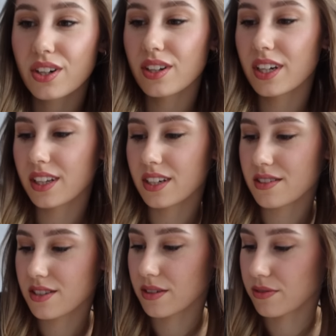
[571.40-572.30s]
Kolejna
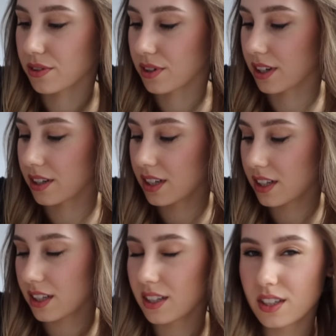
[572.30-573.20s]
Sephora
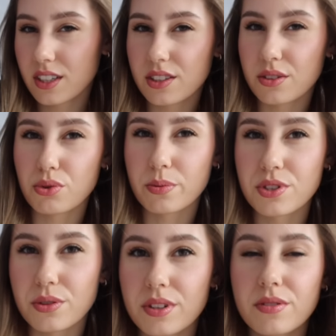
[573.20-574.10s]
już
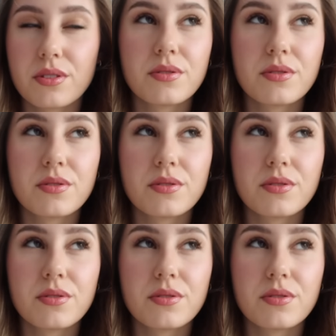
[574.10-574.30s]
będzie łatwiej